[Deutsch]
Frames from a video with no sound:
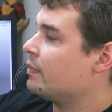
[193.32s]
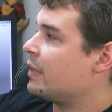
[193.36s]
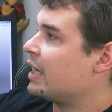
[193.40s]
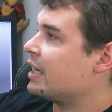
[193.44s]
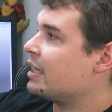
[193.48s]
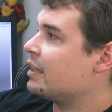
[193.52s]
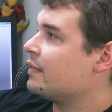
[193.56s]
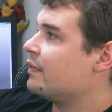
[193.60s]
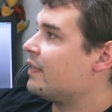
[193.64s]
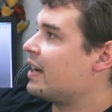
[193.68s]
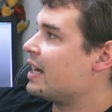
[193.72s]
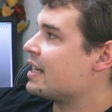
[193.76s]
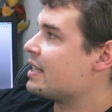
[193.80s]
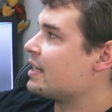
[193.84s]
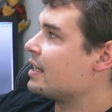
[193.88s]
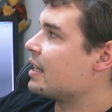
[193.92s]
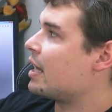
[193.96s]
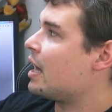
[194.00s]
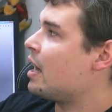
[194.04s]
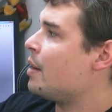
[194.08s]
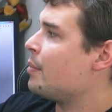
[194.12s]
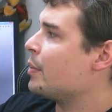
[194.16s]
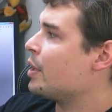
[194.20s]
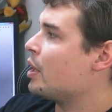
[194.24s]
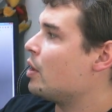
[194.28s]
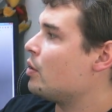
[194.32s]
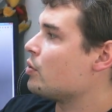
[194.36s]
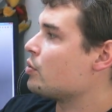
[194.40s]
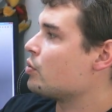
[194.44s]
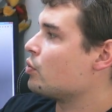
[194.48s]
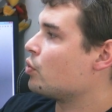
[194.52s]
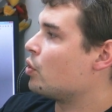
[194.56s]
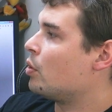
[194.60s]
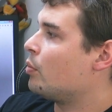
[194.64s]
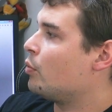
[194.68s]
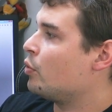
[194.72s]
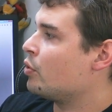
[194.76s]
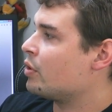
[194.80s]
hat einen weißen Rahmen
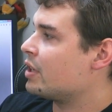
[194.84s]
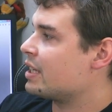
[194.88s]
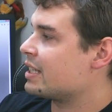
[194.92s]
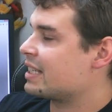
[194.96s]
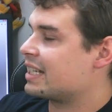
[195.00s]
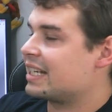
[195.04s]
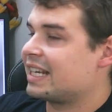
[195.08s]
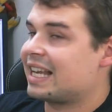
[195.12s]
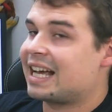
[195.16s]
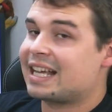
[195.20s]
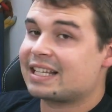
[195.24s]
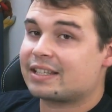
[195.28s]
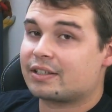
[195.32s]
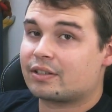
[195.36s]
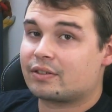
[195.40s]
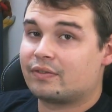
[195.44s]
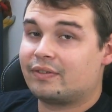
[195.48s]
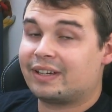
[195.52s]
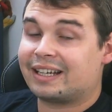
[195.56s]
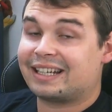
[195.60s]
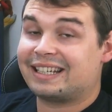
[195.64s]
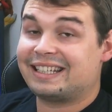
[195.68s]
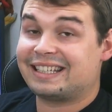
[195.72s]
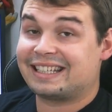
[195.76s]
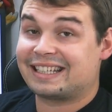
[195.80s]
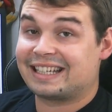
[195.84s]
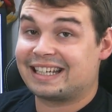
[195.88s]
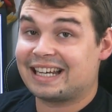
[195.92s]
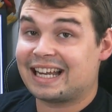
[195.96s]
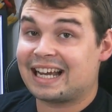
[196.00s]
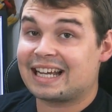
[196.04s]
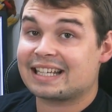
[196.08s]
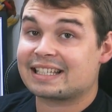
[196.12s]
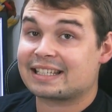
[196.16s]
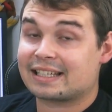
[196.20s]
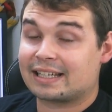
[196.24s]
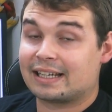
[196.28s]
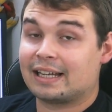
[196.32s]
außenrum und das Glas ist wirklich
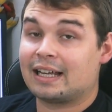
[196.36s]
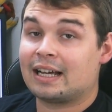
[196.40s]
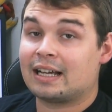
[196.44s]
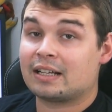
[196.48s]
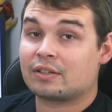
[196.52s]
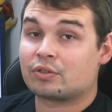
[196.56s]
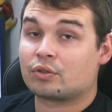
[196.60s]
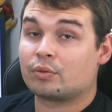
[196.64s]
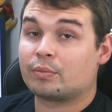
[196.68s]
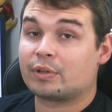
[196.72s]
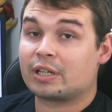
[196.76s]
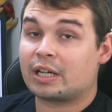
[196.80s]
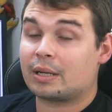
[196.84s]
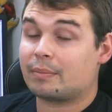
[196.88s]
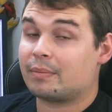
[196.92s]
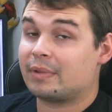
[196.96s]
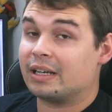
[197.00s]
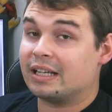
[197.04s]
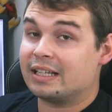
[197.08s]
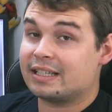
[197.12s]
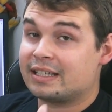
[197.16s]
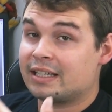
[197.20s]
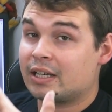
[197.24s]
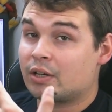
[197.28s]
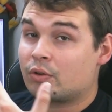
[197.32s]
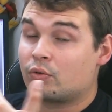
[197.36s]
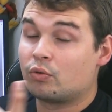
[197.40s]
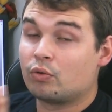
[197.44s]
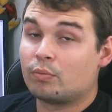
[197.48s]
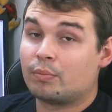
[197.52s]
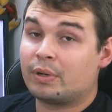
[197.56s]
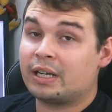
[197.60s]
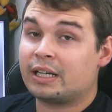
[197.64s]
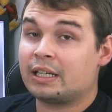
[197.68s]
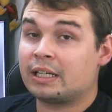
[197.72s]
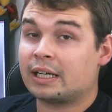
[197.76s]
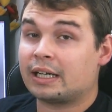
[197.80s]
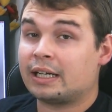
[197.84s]
glasklar. Somit hat man einen sehr coolen
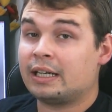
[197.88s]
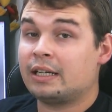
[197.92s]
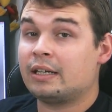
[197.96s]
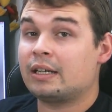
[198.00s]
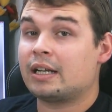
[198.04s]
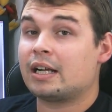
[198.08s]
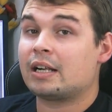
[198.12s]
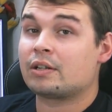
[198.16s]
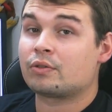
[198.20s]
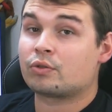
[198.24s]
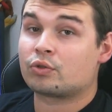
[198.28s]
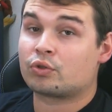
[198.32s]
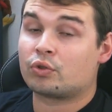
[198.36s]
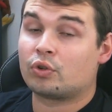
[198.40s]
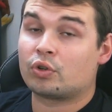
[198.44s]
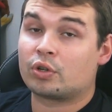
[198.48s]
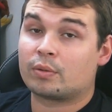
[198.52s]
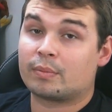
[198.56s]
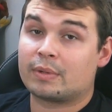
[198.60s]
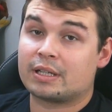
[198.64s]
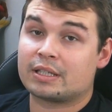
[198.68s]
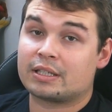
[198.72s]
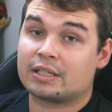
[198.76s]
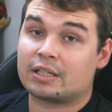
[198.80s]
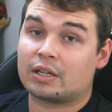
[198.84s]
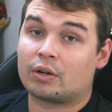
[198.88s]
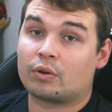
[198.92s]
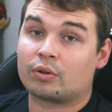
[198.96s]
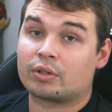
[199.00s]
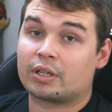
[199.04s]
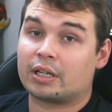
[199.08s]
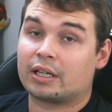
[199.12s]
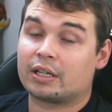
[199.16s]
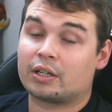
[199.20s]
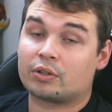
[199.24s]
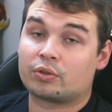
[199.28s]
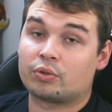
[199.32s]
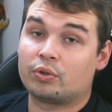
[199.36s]
Blick nach innen, also sollte man sich auch
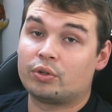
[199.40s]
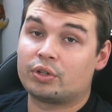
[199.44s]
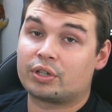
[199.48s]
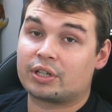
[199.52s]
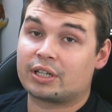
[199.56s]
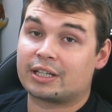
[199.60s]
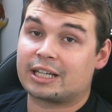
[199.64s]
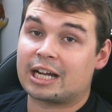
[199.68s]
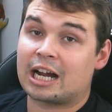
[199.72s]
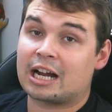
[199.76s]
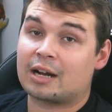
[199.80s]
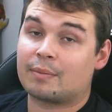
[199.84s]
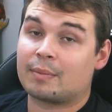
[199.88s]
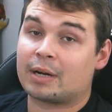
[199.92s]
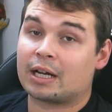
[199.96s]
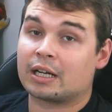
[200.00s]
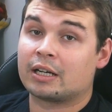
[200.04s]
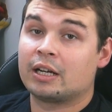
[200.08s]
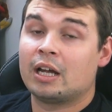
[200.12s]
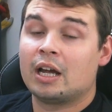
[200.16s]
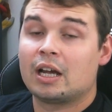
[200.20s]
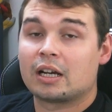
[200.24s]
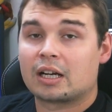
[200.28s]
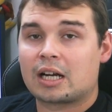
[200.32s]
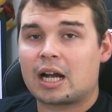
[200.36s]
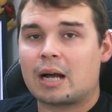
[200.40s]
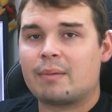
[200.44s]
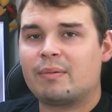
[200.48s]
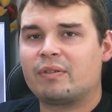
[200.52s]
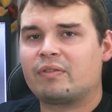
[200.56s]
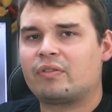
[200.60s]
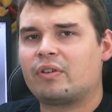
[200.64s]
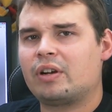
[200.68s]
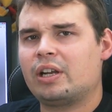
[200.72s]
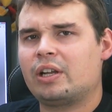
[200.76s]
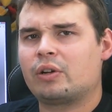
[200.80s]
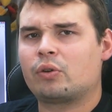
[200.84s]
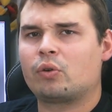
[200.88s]
da natürlich Gedanken machen.
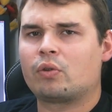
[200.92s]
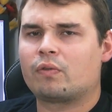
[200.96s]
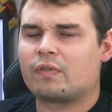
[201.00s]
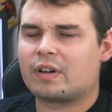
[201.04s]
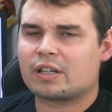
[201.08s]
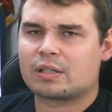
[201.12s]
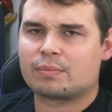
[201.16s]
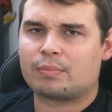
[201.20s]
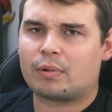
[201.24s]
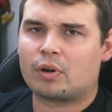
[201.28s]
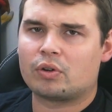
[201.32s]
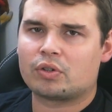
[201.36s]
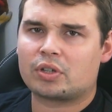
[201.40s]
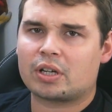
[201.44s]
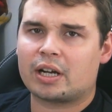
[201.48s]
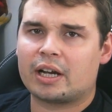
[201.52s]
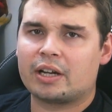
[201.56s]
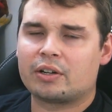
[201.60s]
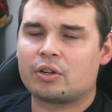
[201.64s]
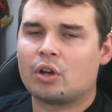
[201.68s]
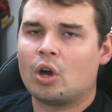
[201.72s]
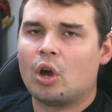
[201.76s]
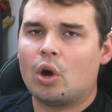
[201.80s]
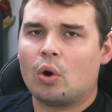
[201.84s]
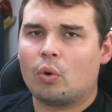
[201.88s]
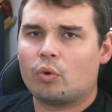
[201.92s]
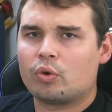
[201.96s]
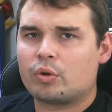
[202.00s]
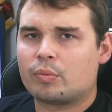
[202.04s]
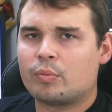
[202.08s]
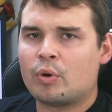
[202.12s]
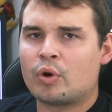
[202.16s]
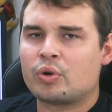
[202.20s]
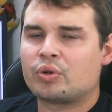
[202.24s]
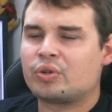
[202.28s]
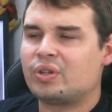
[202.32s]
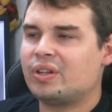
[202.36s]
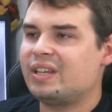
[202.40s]
Kabelverlegung, was baue ich ein und
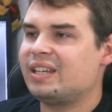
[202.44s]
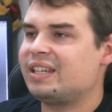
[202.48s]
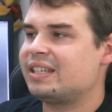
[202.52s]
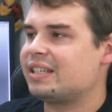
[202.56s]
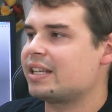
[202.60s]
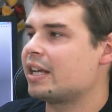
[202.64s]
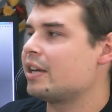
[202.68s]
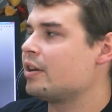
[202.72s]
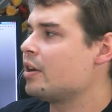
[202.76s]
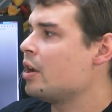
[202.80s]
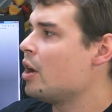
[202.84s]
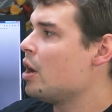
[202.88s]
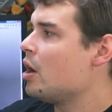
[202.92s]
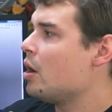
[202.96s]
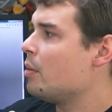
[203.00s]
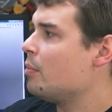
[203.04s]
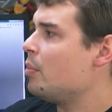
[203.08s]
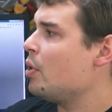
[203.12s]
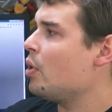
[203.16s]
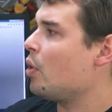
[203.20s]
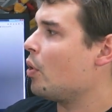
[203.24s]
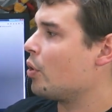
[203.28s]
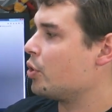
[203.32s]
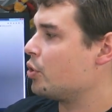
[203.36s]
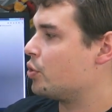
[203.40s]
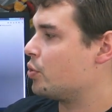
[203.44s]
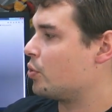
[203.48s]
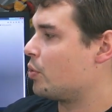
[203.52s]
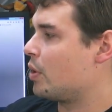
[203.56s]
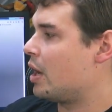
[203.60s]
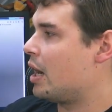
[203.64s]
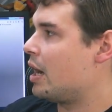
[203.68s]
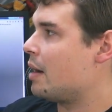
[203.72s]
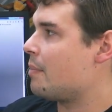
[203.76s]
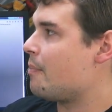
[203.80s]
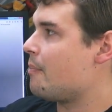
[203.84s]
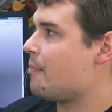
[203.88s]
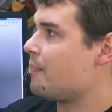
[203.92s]
möchte ich denn
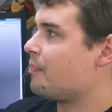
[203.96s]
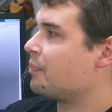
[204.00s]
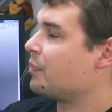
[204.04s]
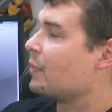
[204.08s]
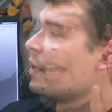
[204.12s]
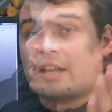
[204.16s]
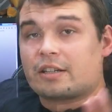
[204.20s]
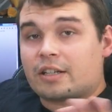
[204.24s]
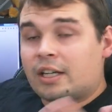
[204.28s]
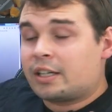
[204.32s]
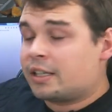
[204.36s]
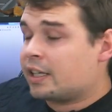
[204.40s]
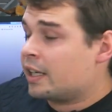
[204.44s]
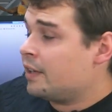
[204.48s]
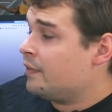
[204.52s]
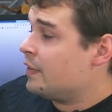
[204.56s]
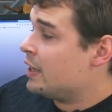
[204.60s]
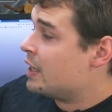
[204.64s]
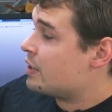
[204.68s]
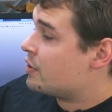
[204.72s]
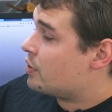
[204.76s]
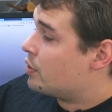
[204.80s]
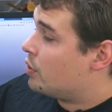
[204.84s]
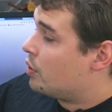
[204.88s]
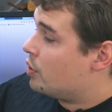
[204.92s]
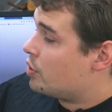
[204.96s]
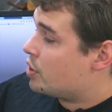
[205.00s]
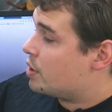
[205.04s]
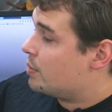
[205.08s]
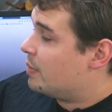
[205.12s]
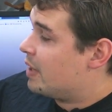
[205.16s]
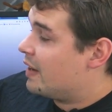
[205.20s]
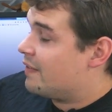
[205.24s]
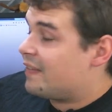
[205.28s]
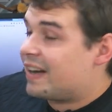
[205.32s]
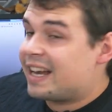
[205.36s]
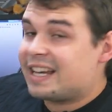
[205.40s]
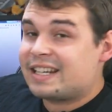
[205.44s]
Beleuchtung haben? Dann drehen wir das Gehäuse
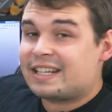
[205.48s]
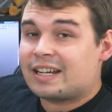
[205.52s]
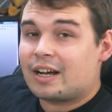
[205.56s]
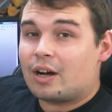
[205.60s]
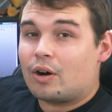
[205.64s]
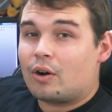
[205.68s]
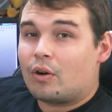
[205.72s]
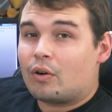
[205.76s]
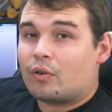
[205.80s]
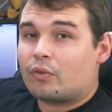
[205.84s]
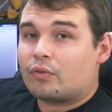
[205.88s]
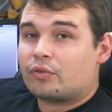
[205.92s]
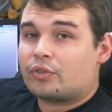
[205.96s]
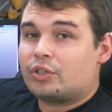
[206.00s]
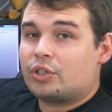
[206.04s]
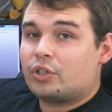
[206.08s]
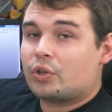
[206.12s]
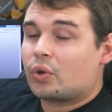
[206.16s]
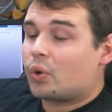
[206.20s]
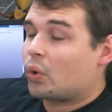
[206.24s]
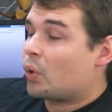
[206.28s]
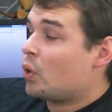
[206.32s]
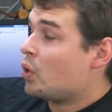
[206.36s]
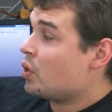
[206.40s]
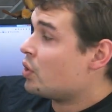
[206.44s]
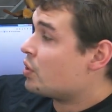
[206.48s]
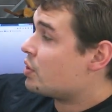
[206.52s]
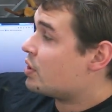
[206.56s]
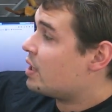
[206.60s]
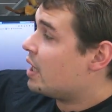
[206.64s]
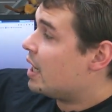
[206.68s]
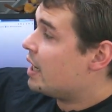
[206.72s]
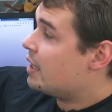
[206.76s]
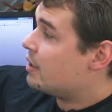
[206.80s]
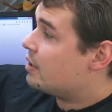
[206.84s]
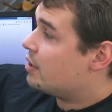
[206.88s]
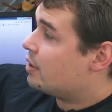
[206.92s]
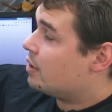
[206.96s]
mal weiter auf die
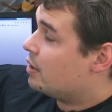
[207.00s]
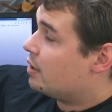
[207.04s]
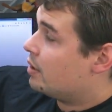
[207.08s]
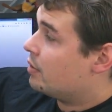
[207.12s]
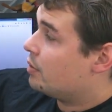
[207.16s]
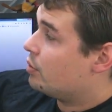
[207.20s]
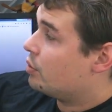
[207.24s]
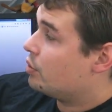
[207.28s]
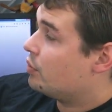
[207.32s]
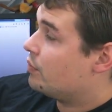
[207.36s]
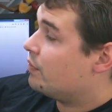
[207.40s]
Rückseite.